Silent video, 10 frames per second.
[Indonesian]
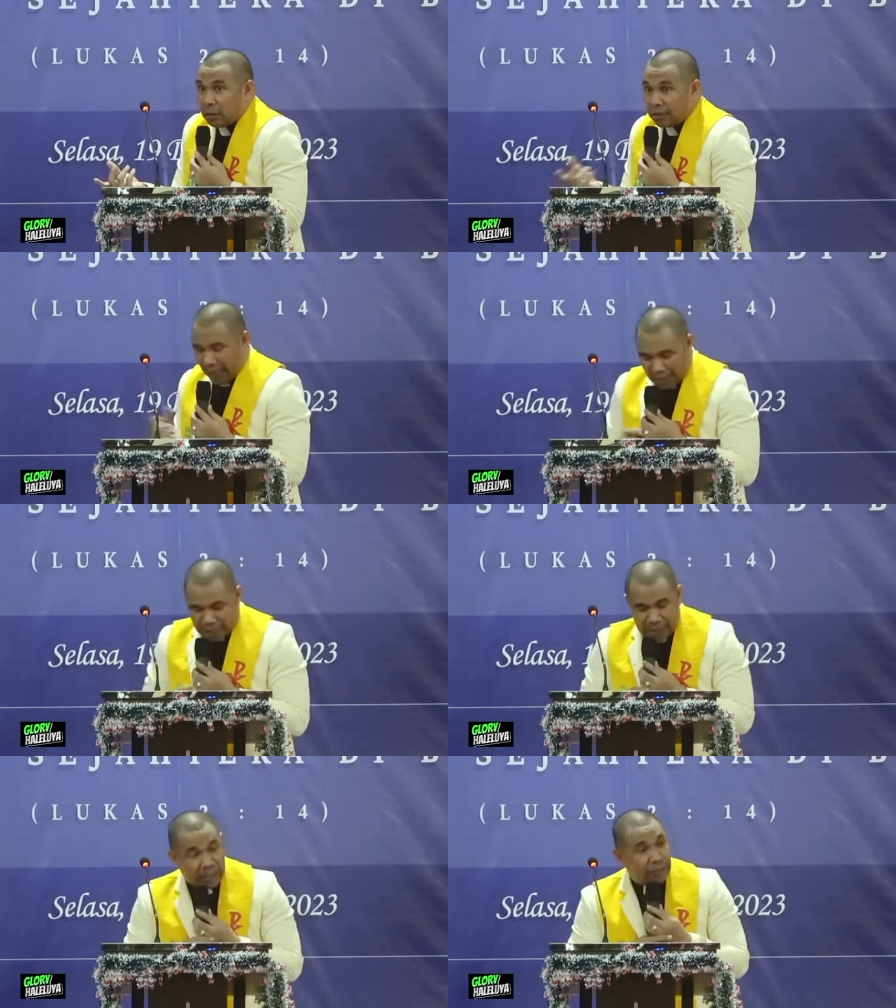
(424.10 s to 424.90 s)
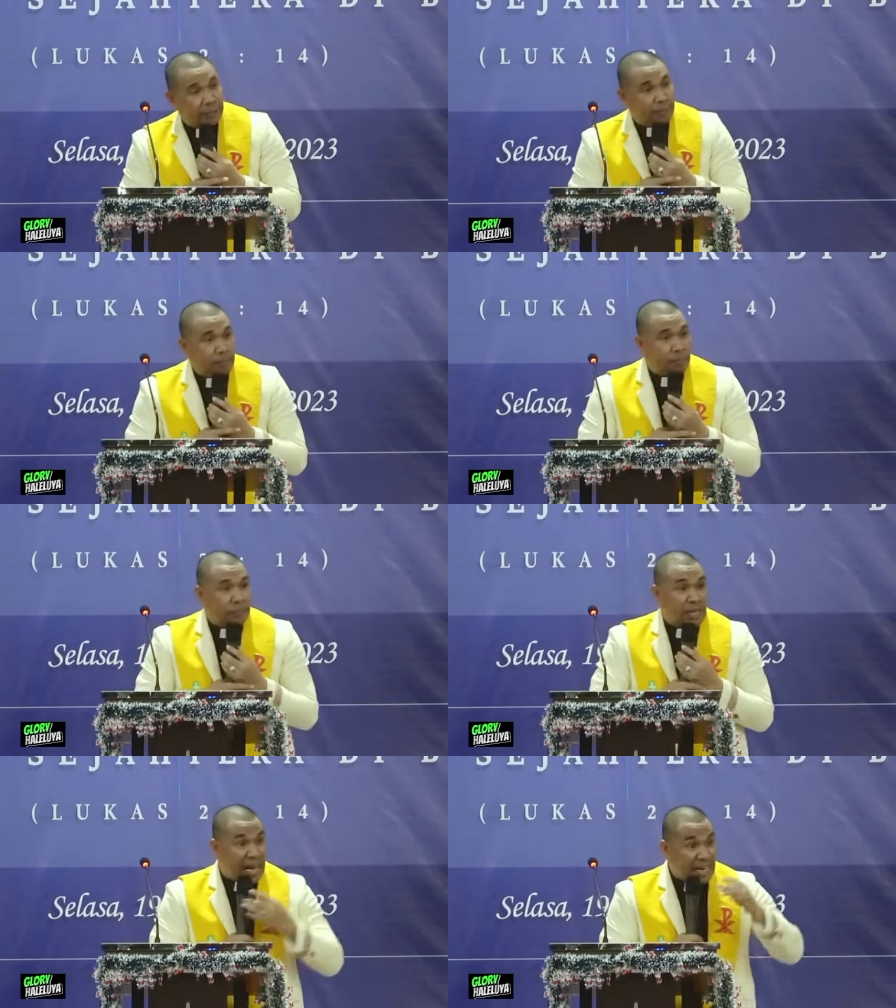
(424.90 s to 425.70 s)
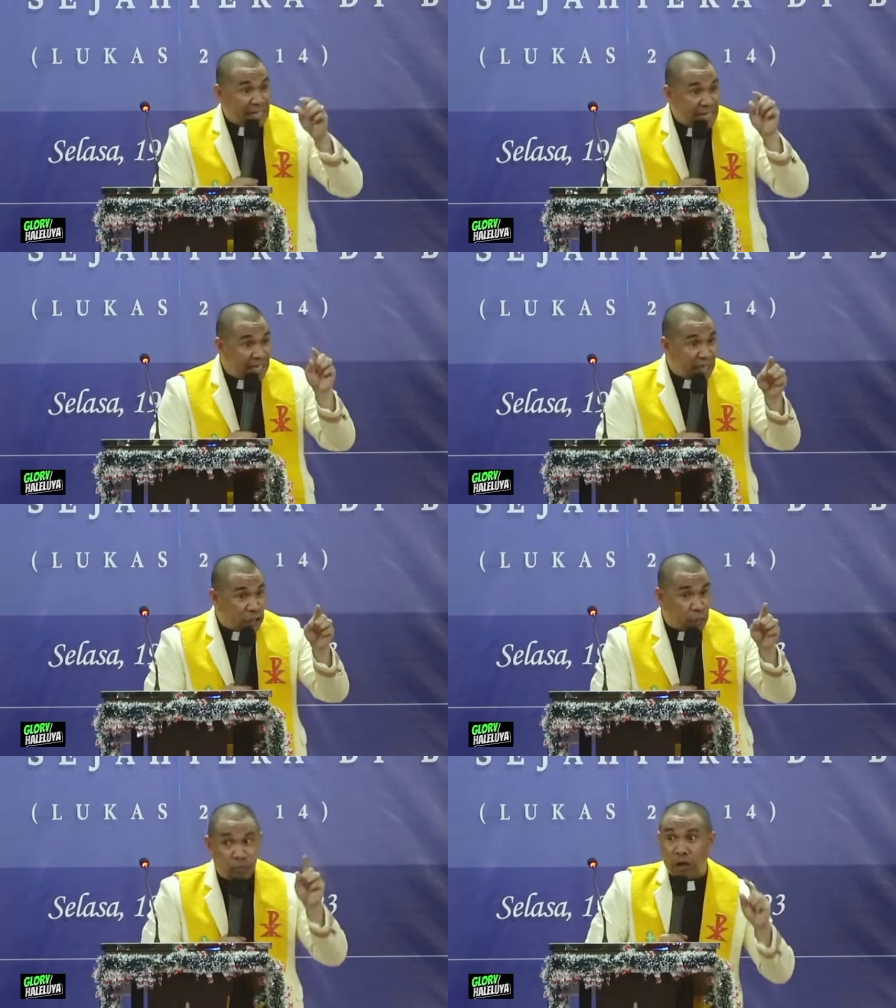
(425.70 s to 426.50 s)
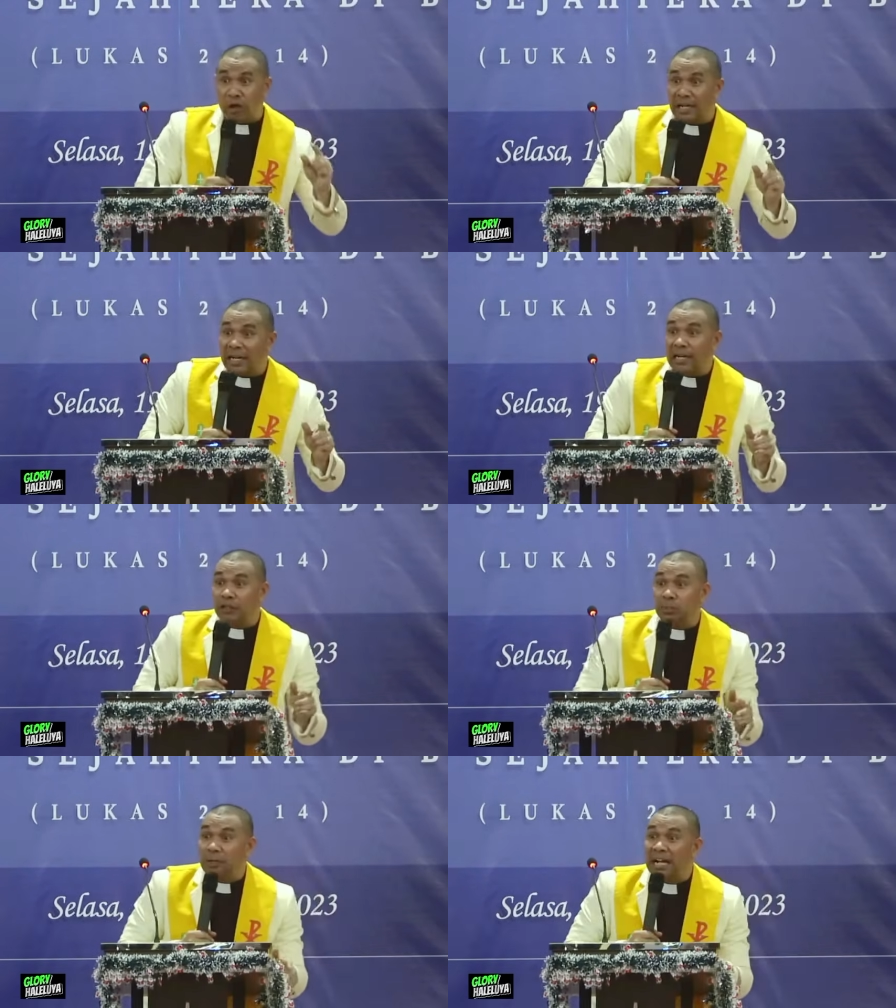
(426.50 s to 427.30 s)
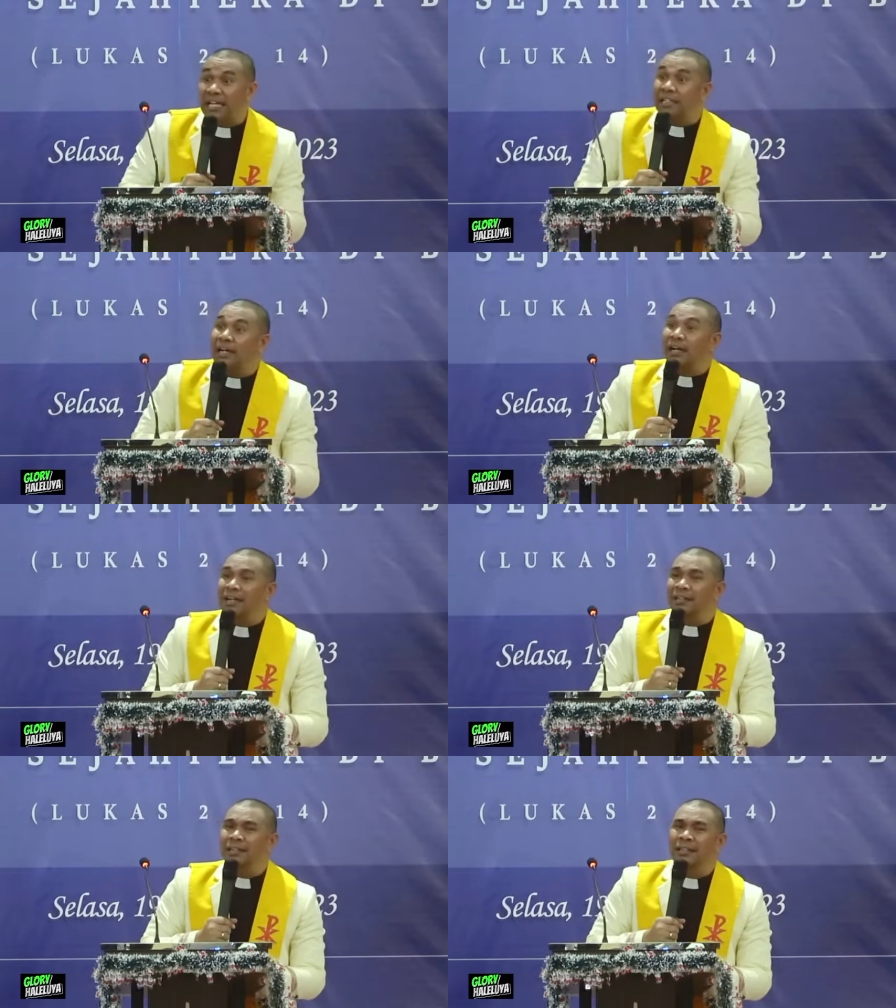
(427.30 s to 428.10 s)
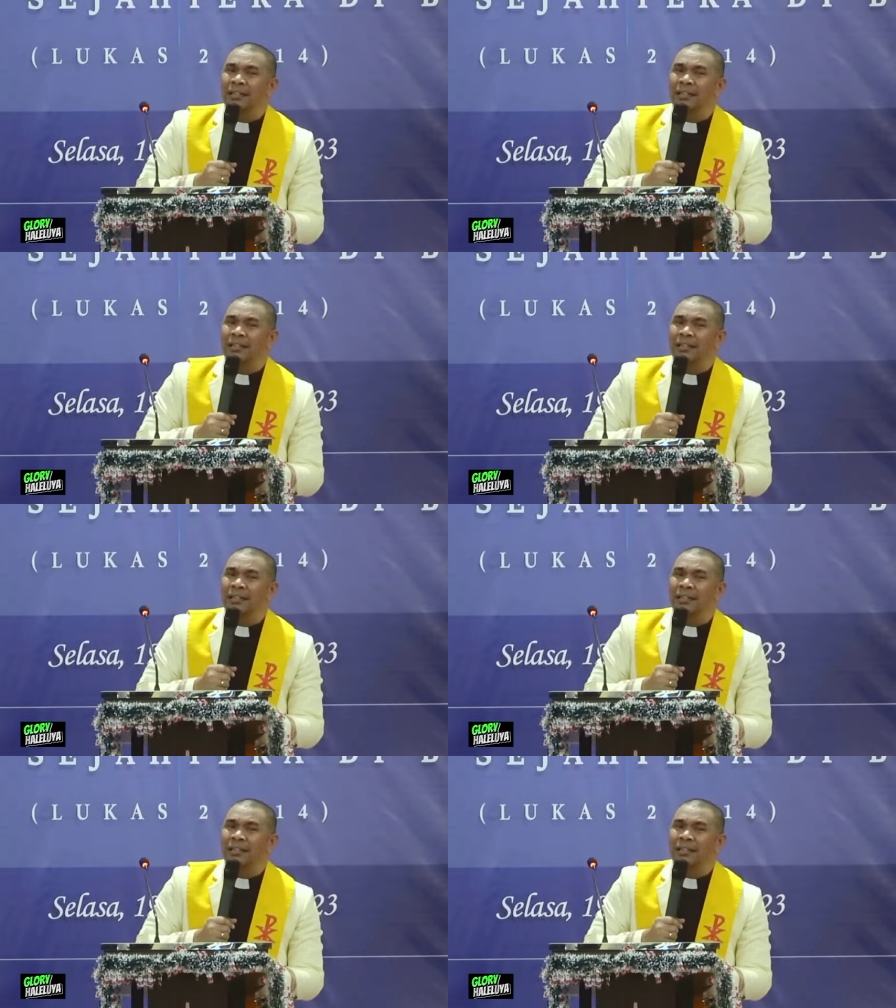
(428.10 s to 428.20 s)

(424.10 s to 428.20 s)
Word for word: Dan hari ini semua orang harus mengatakan